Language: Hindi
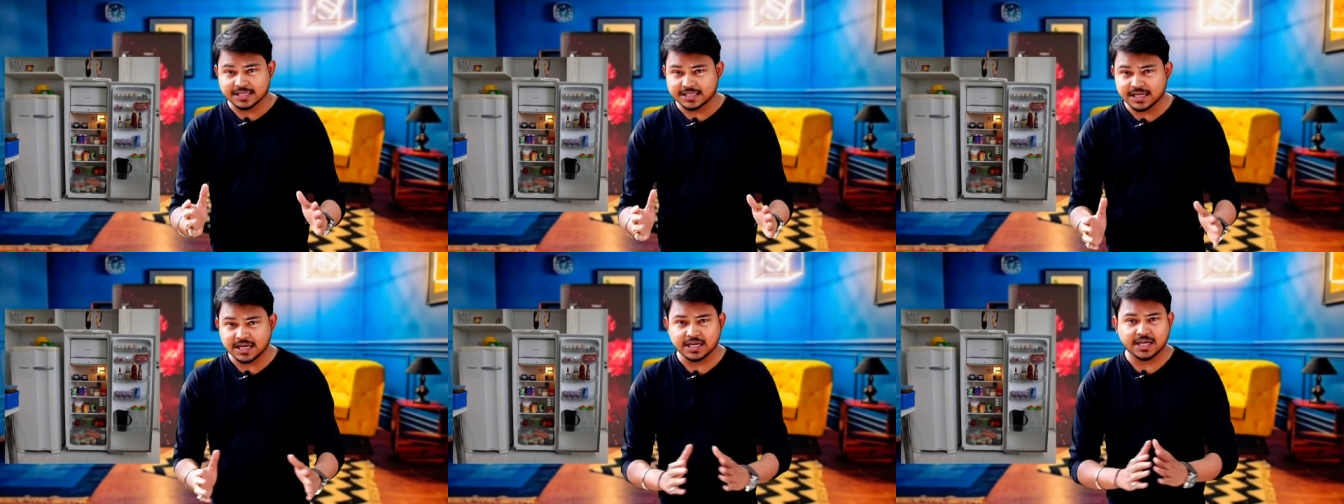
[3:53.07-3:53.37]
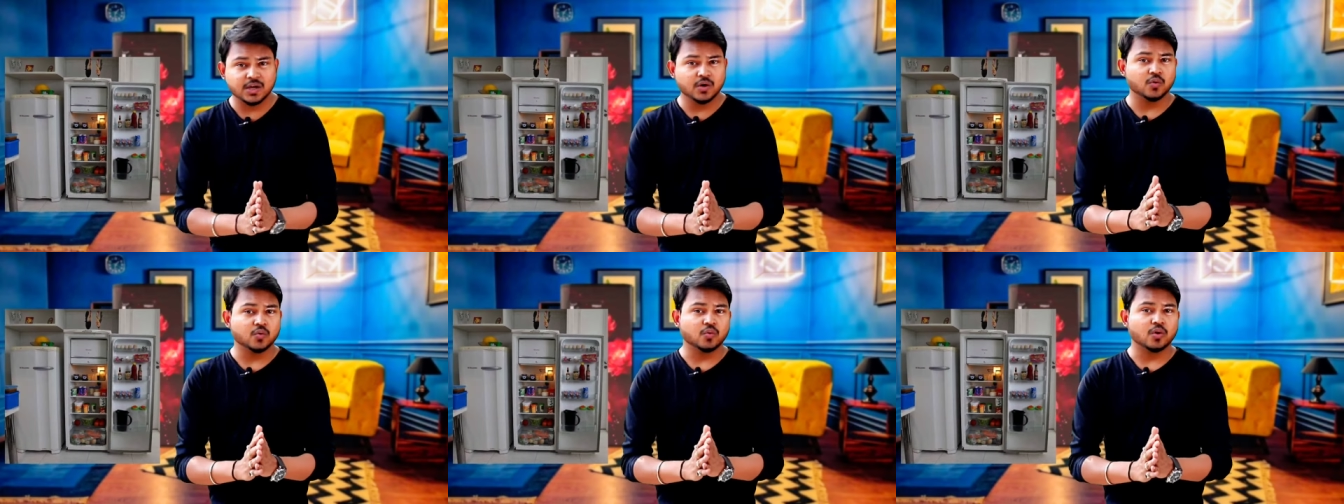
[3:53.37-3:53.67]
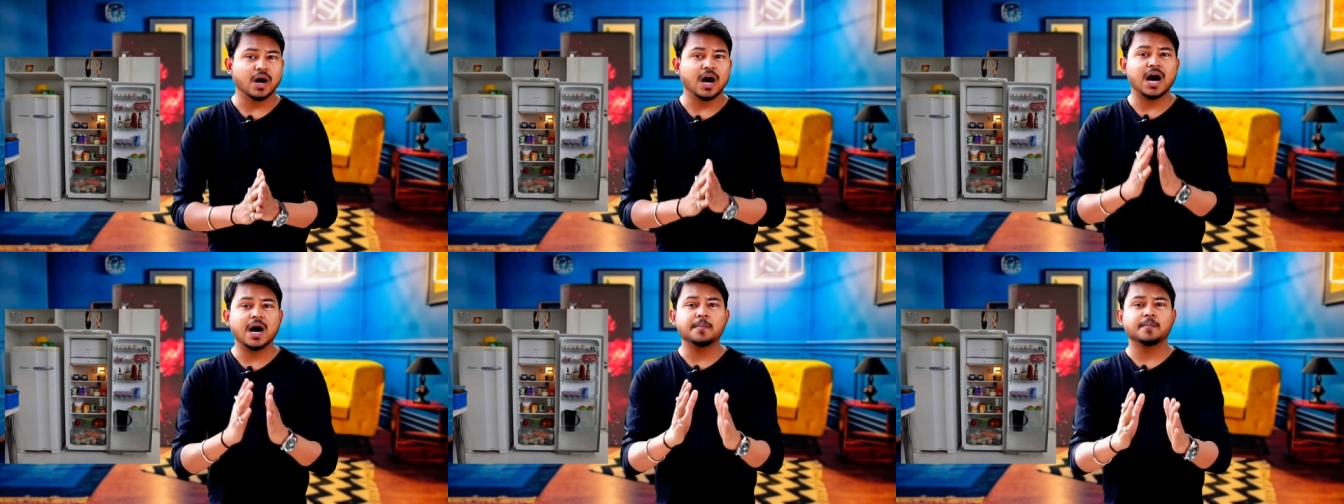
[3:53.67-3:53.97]
ऐसा
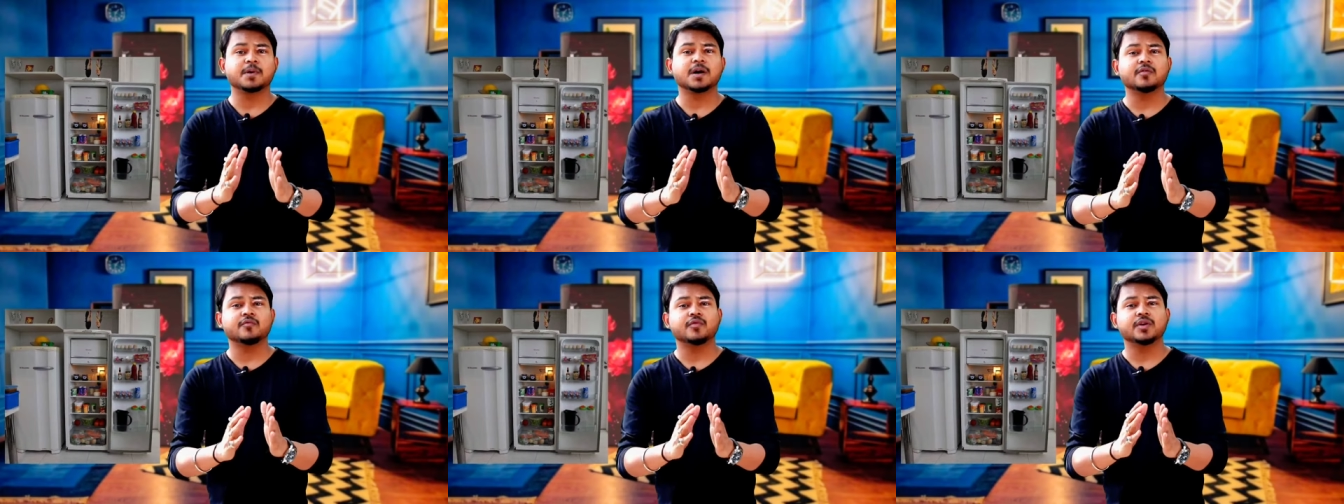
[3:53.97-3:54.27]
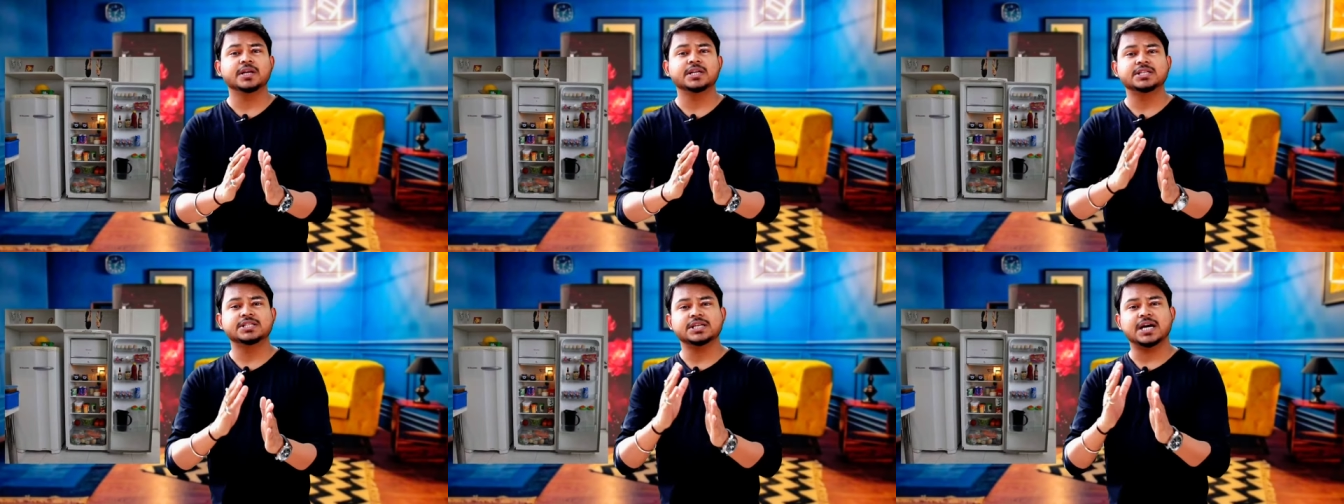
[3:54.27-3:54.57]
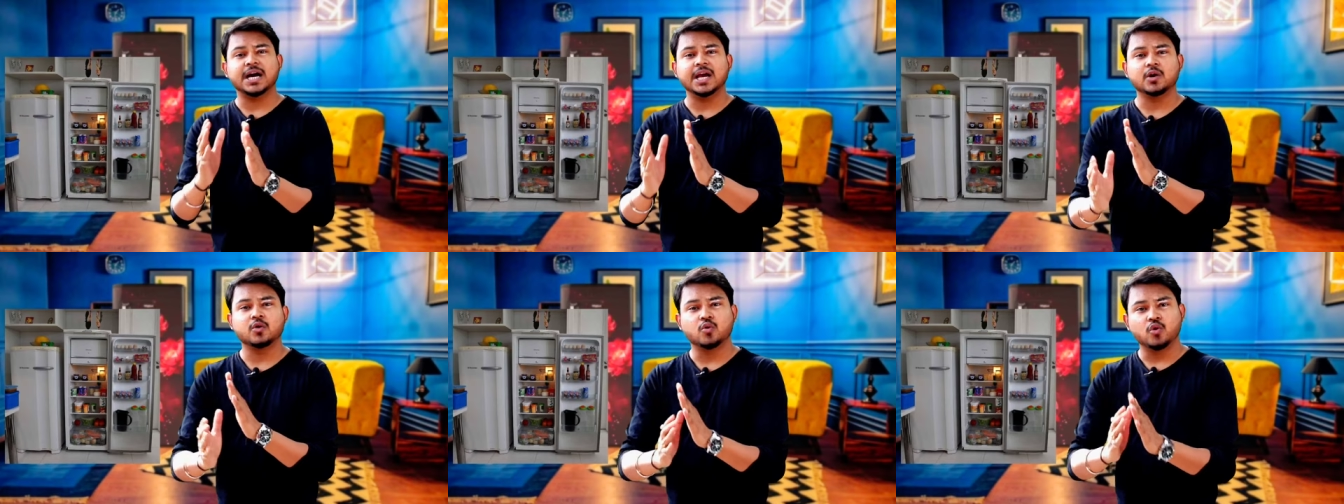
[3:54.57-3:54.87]
क्यों आपका फ्रिज
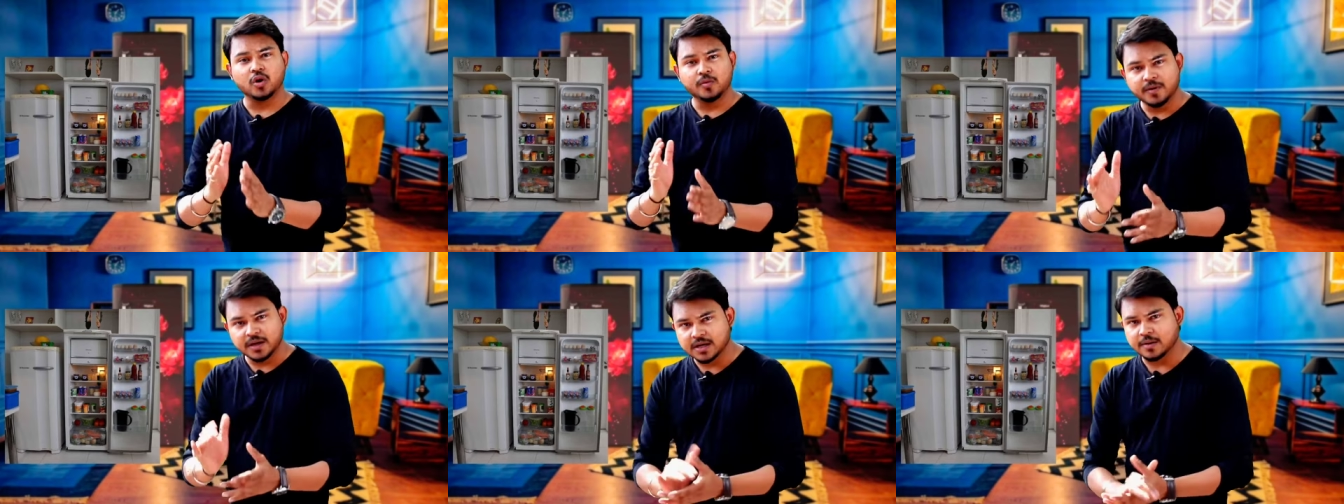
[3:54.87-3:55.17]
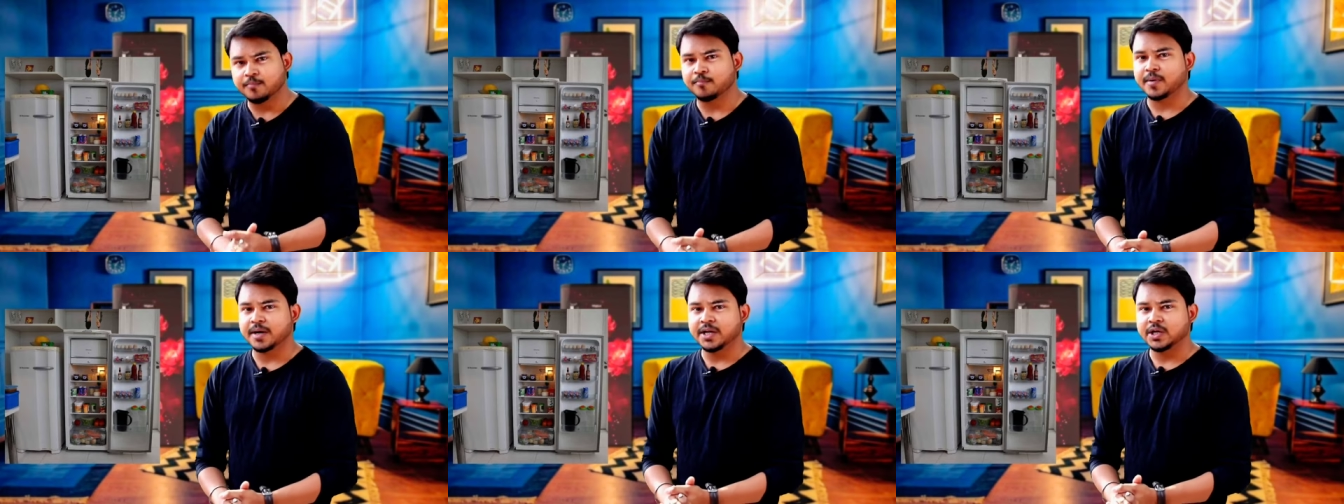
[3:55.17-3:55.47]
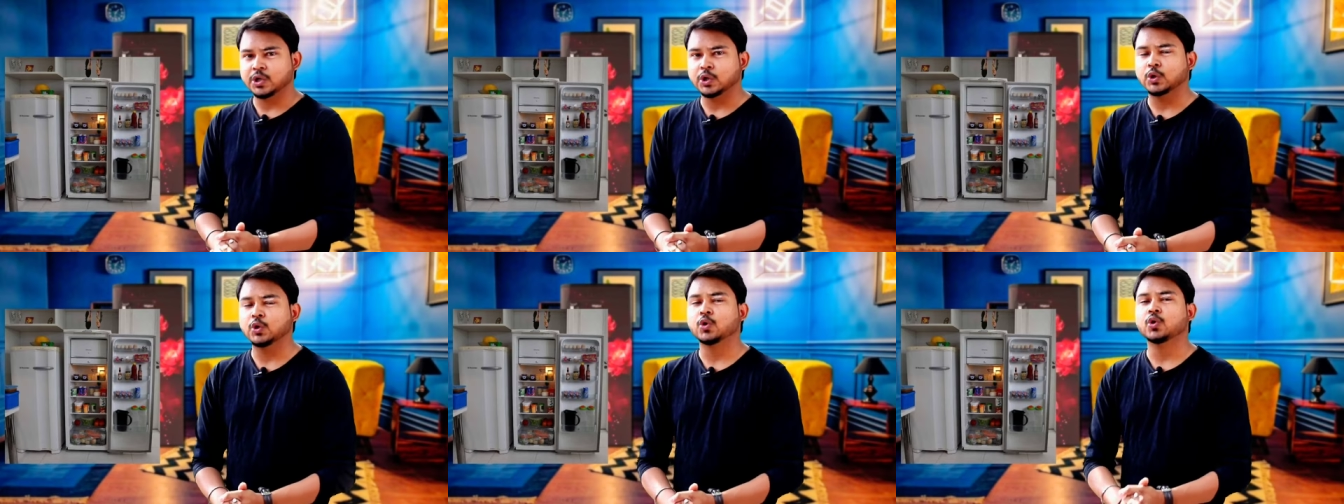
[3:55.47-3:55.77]
चाहे कोई भी
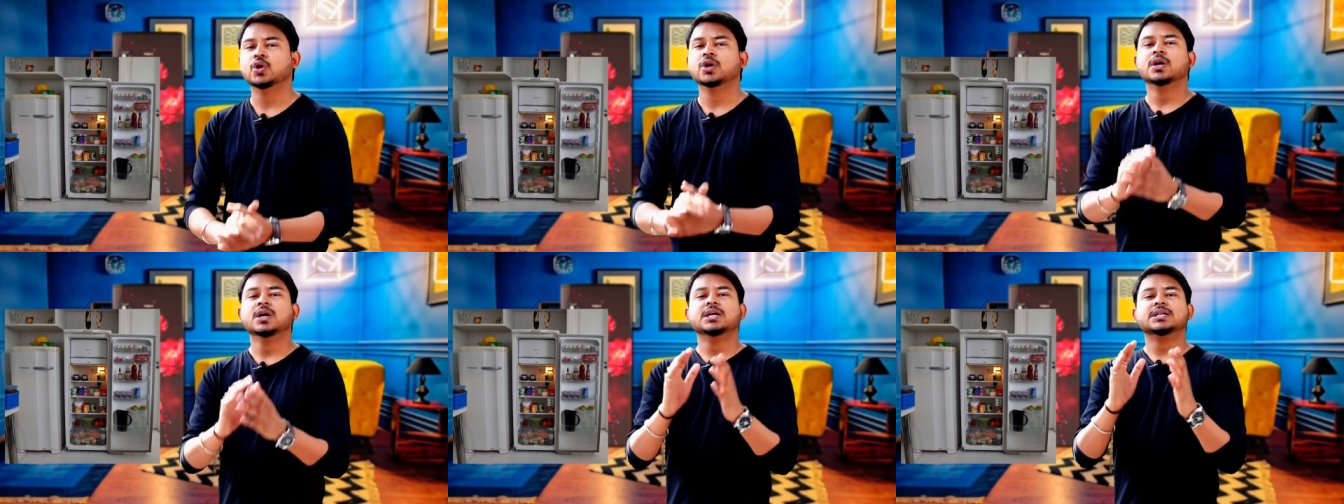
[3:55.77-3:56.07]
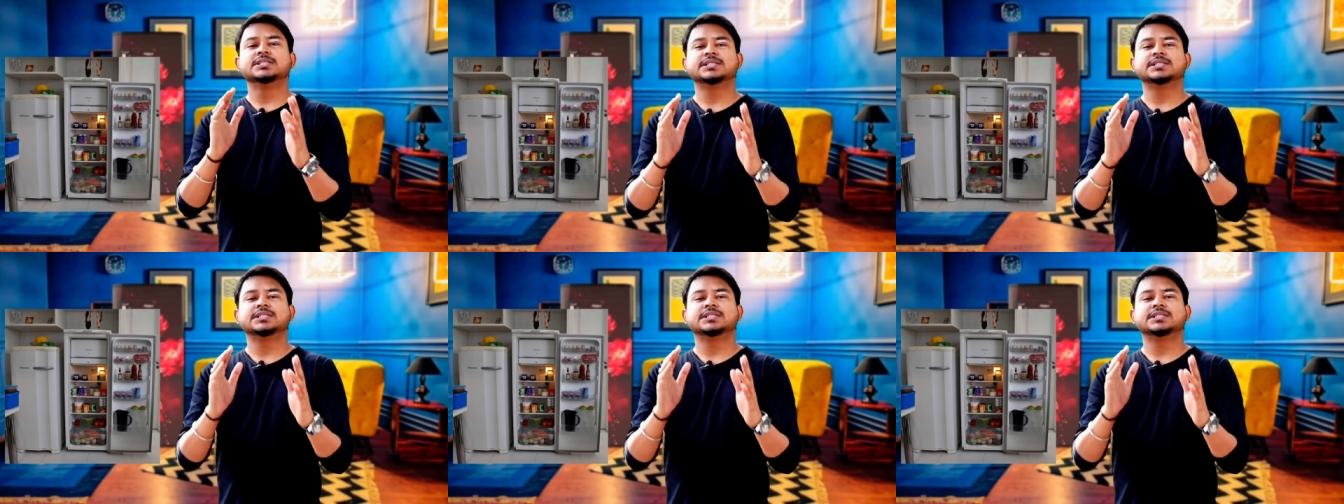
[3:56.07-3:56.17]
कंपनी को हो